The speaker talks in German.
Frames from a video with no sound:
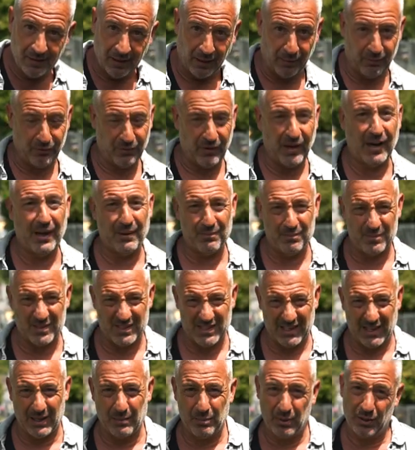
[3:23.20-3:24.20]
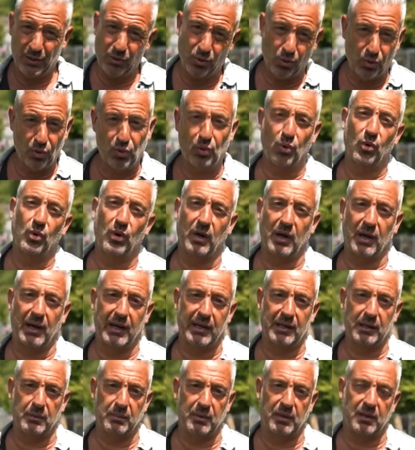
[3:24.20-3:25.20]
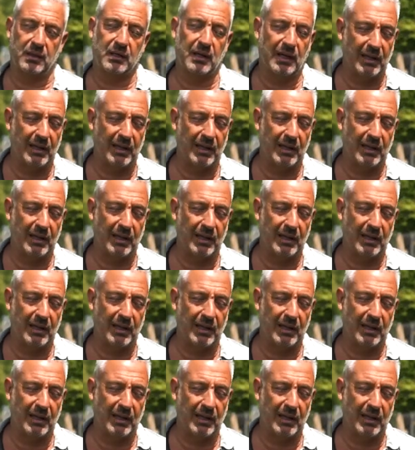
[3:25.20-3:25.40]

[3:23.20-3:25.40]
aber wir haben selber die Unruhe reingebracht.